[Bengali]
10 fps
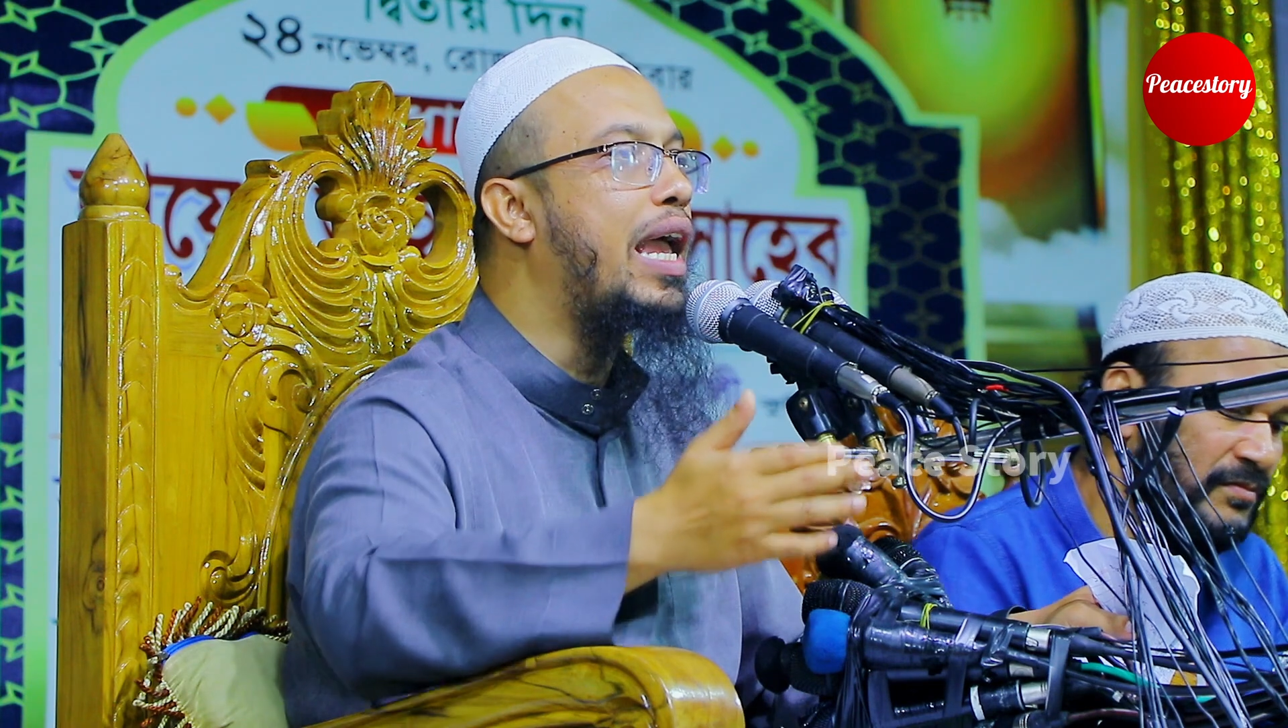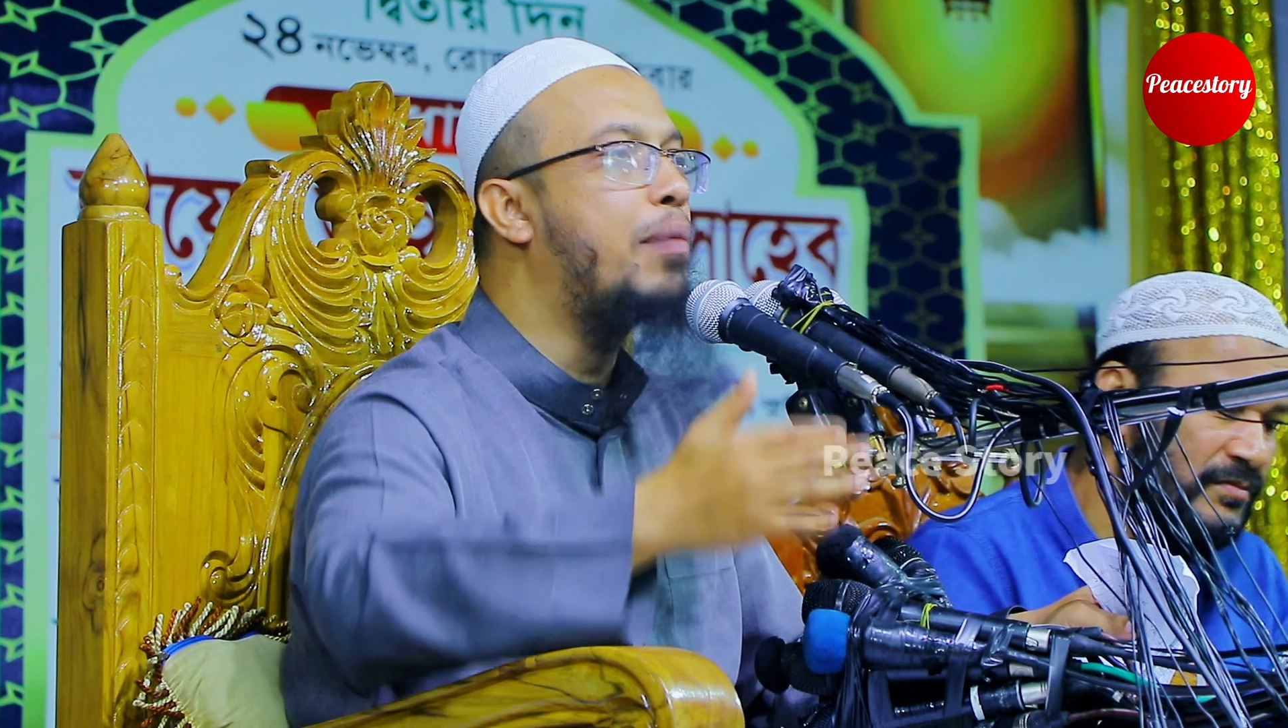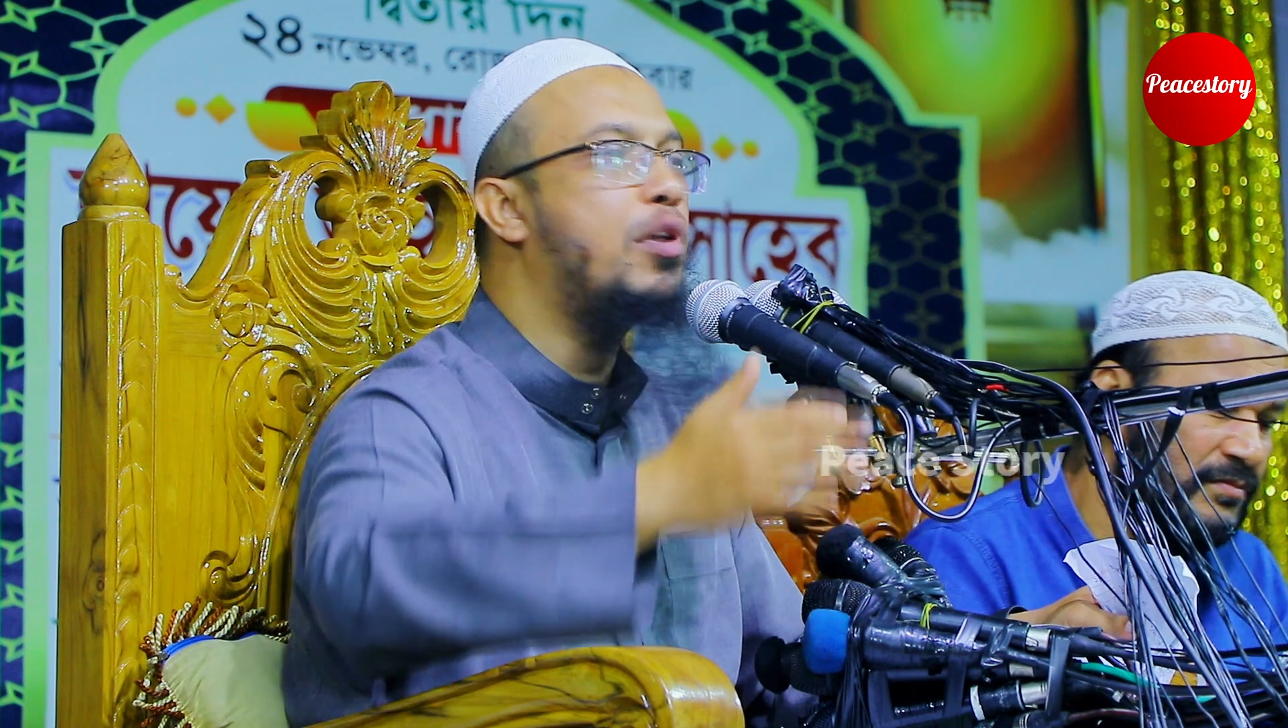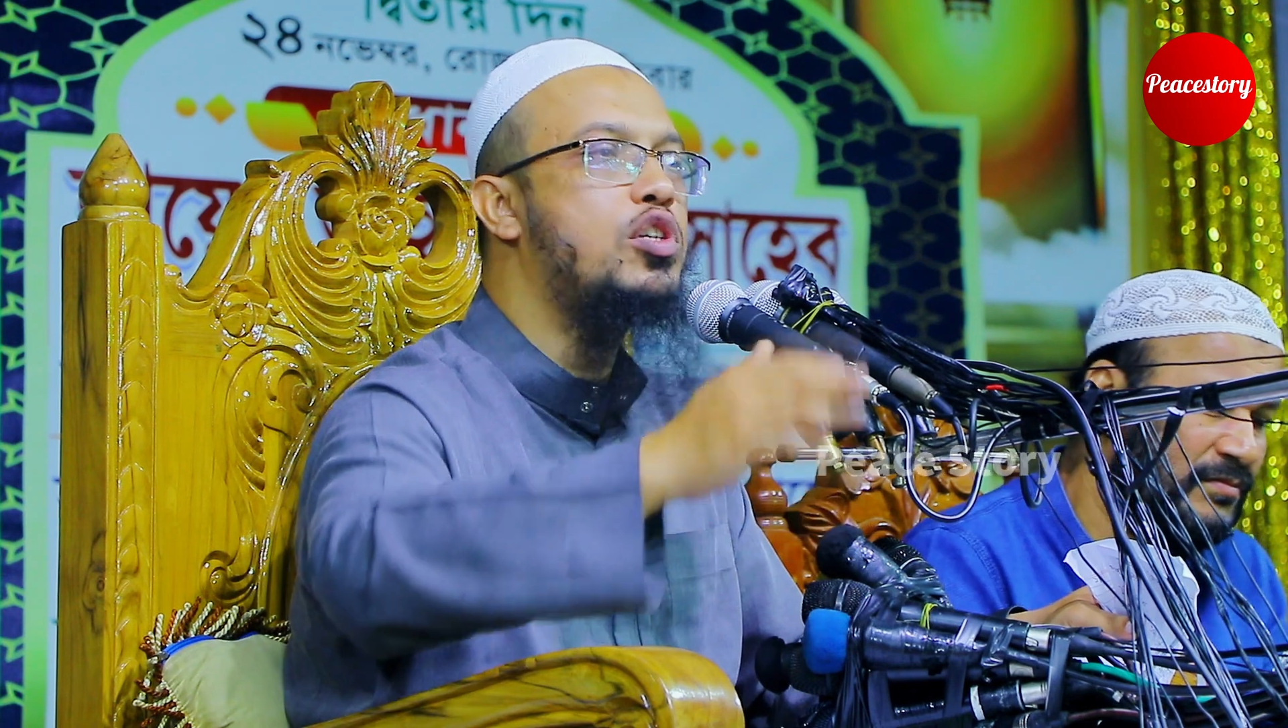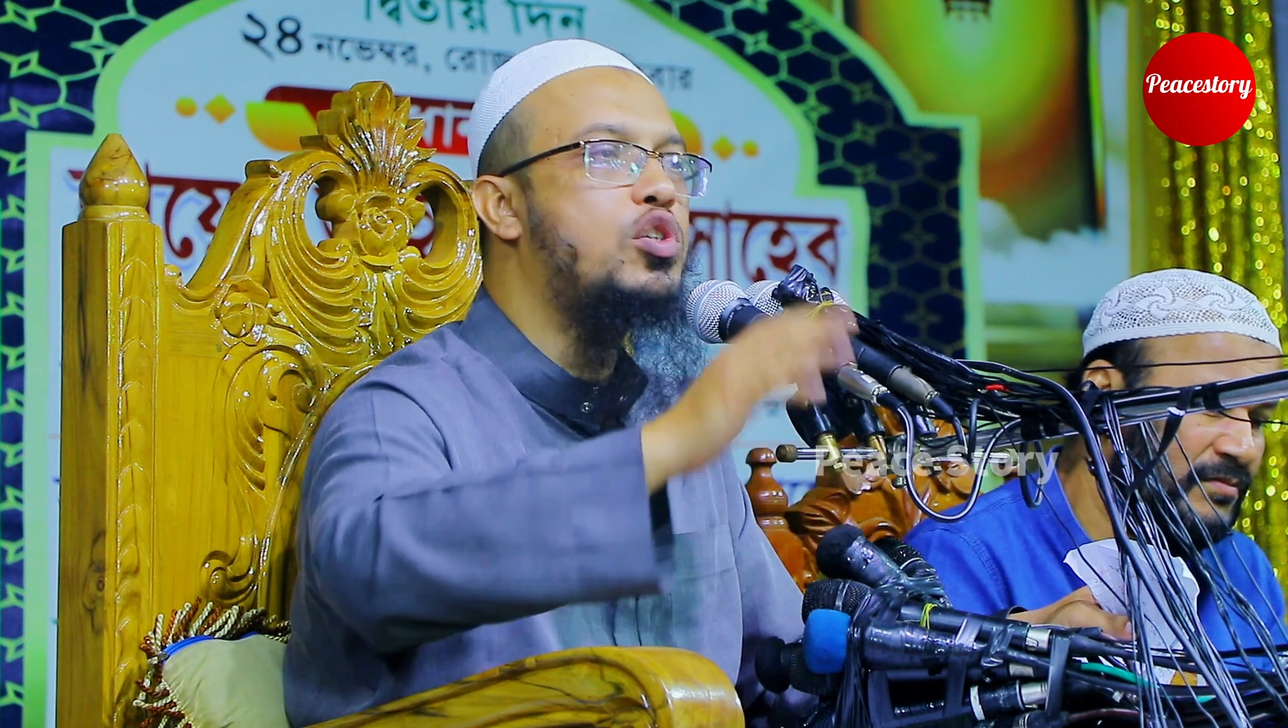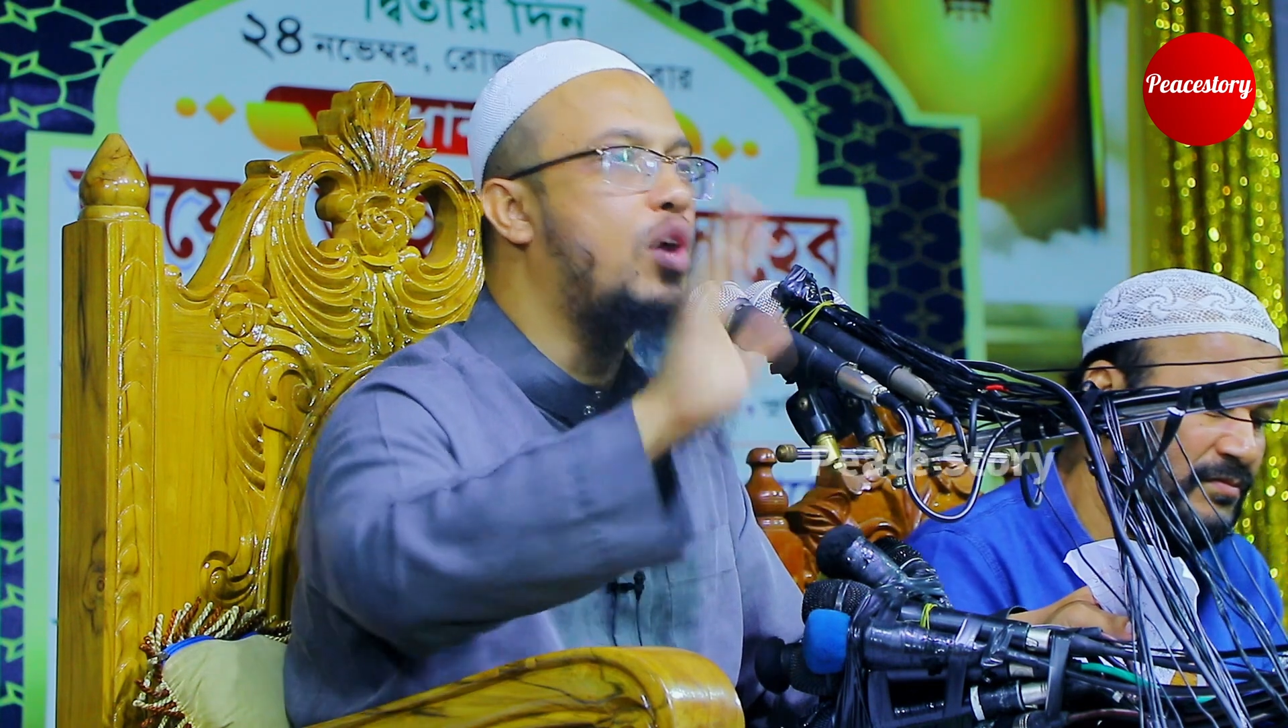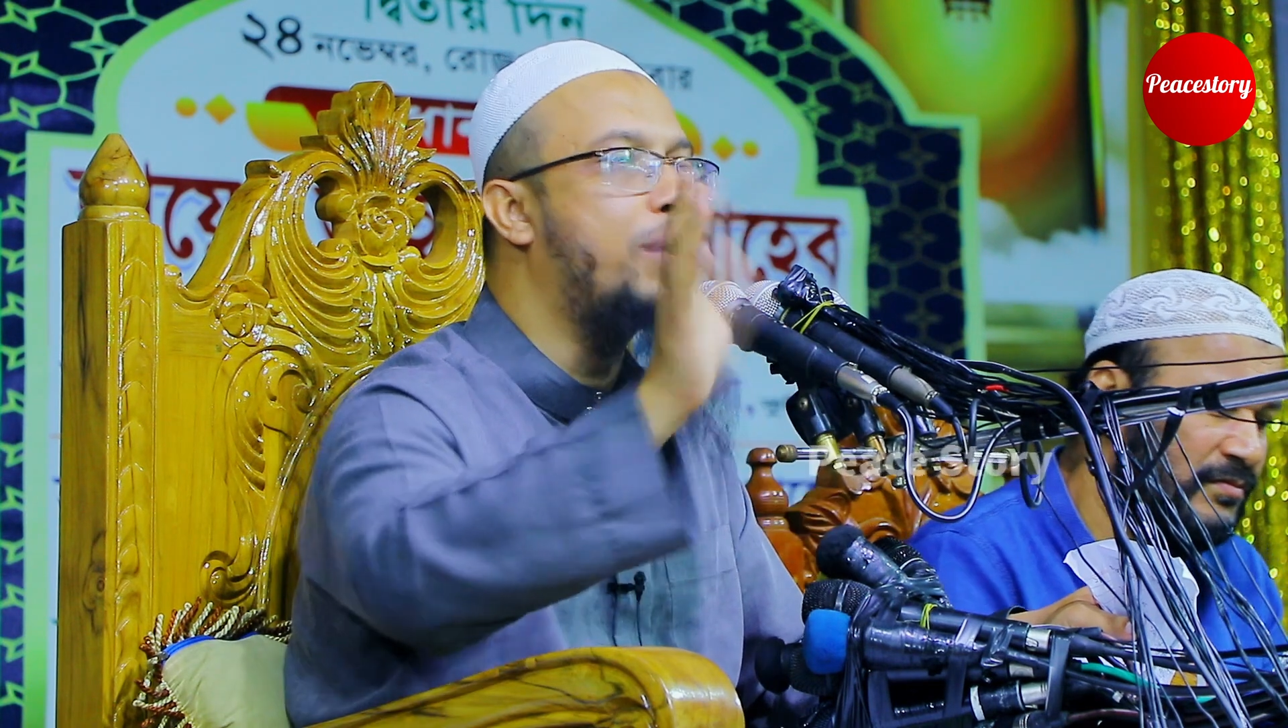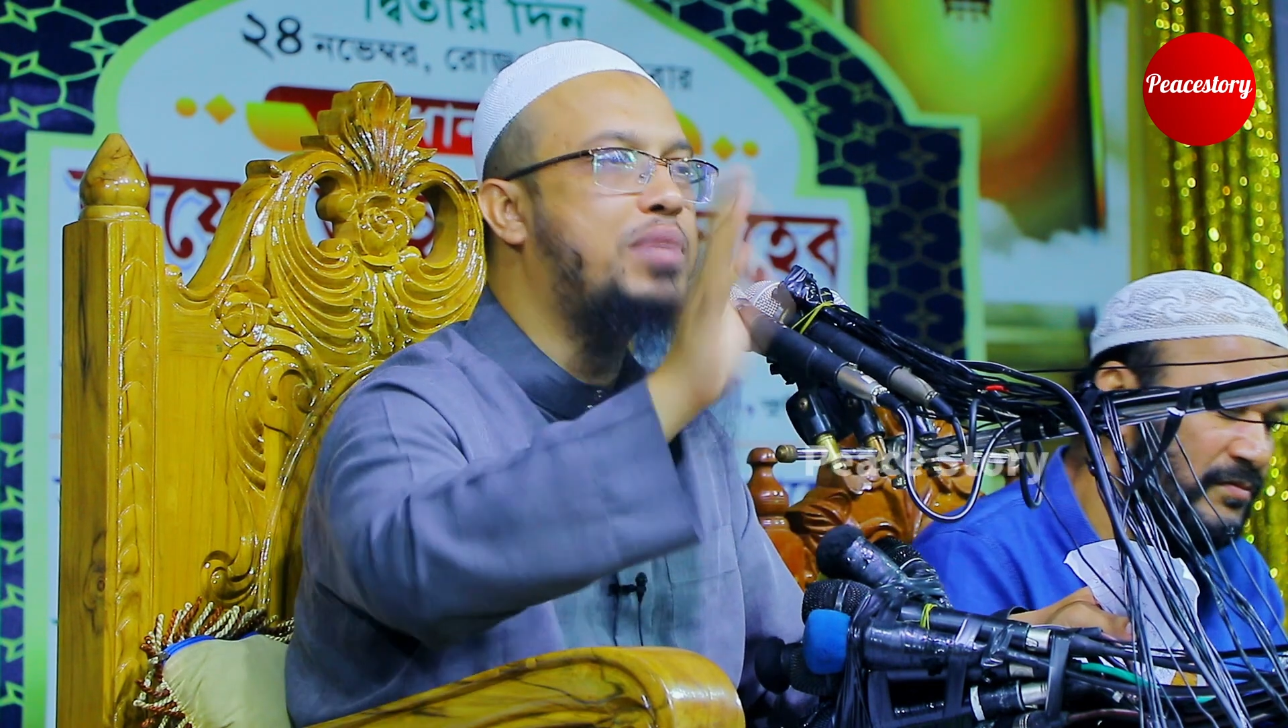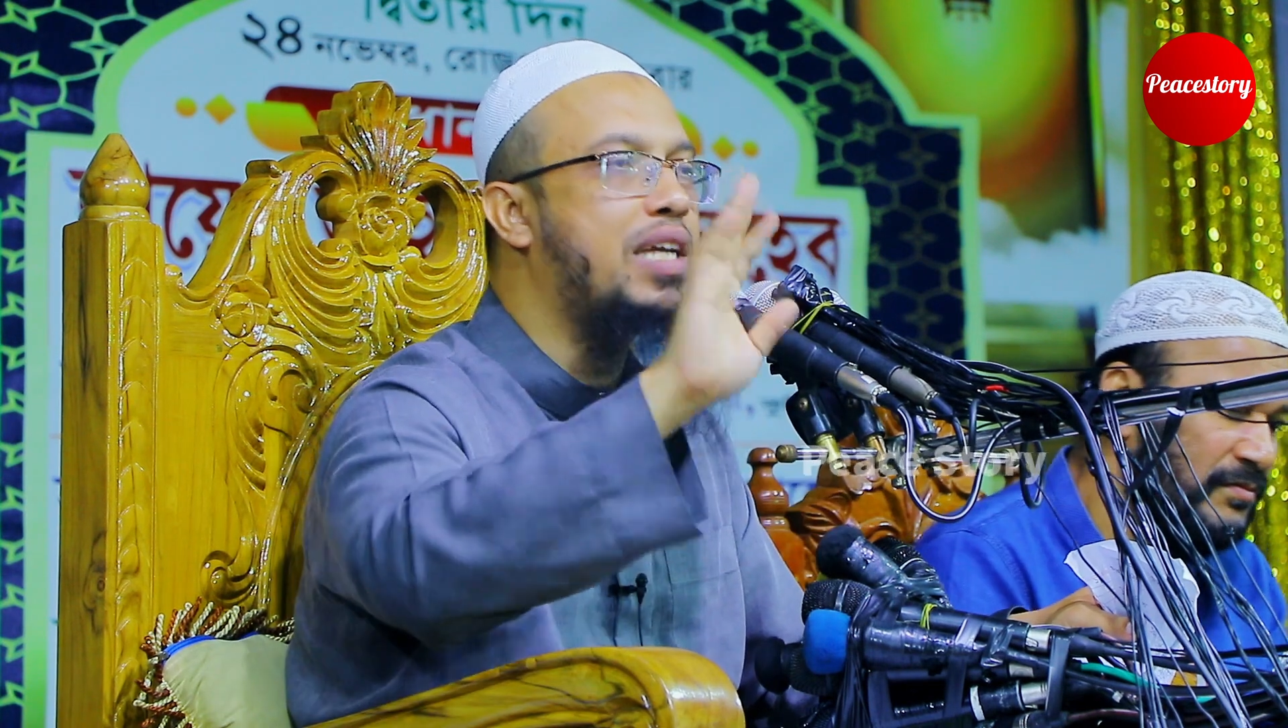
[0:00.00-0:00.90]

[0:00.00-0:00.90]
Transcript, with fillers: এবং সব